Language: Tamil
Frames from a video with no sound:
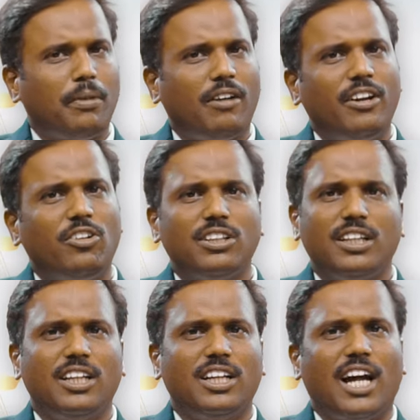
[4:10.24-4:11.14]
பவர்
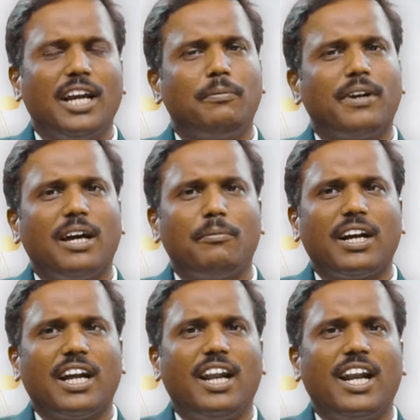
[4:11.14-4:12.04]
வந்து அடிப்படையாக
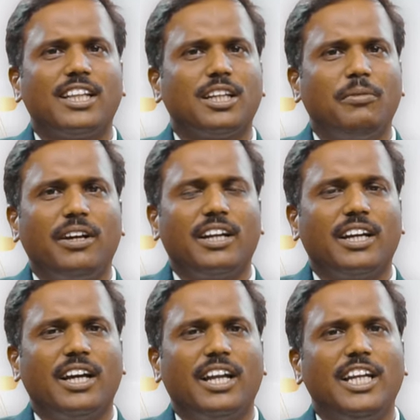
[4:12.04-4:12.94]
மக்கள் எல்லாத்துக்குமே
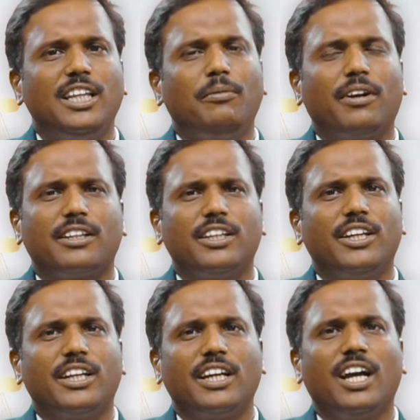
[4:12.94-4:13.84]
இருக்கு
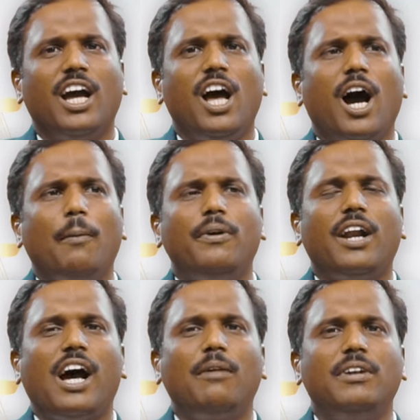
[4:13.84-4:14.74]
நீதிமன்றத்திலேயே இருக்கு அப்போ
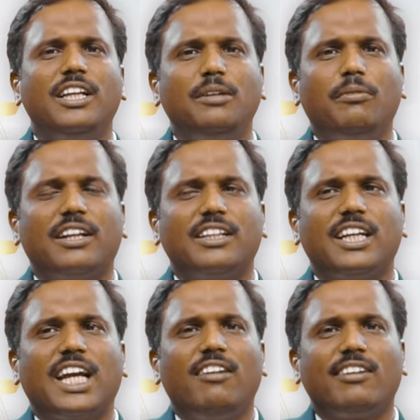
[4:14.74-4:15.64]
நாம
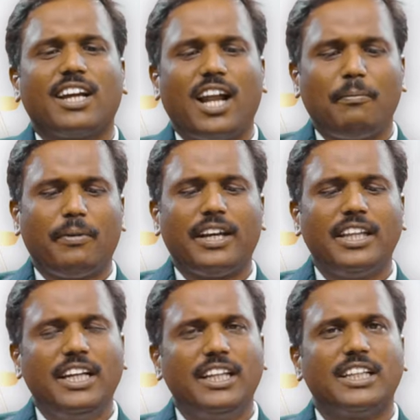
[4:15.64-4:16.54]
நீதிமன்றத்தில் கேள்வி கேட்கலாம் அப்புறம்
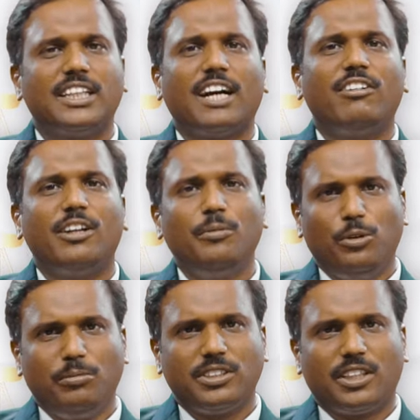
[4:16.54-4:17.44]
எதுக்கு இந்த தகவல் அறிவு
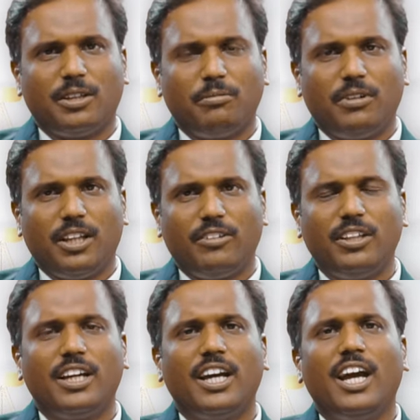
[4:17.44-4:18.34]
உரிமை சட்டம்
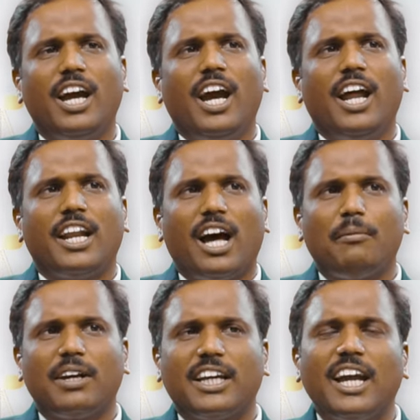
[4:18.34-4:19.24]
அதாவது
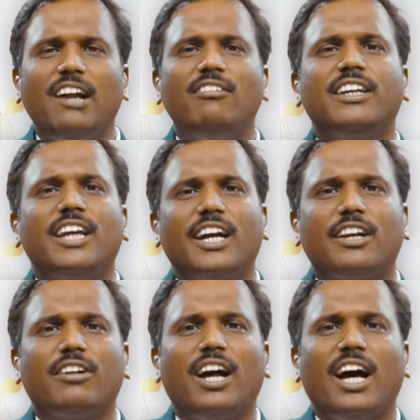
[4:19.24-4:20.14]
நாம கேள்வி
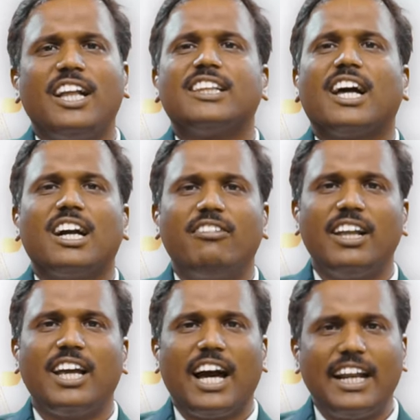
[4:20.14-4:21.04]
கேட்கணும்னா
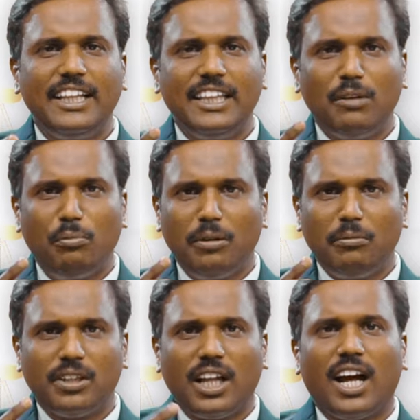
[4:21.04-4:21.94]
தகவலை அறிந்த
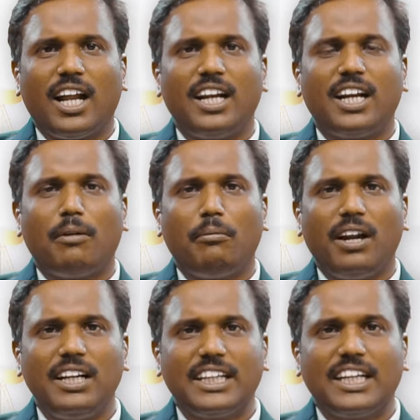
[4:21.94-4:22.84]
பின்பு தான்
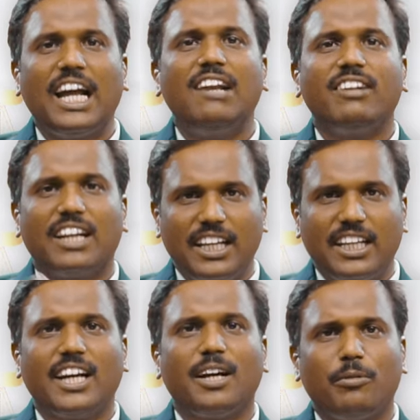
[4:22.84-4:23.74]
நம்மால் கேள்விகளை
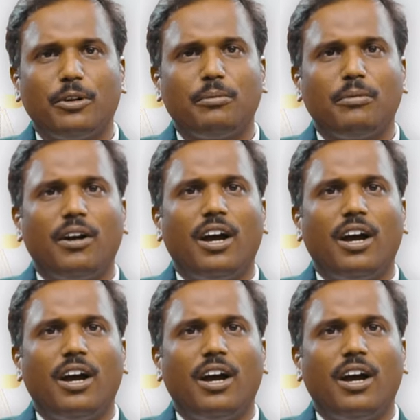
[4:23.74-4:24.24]
கேட்க முடியும்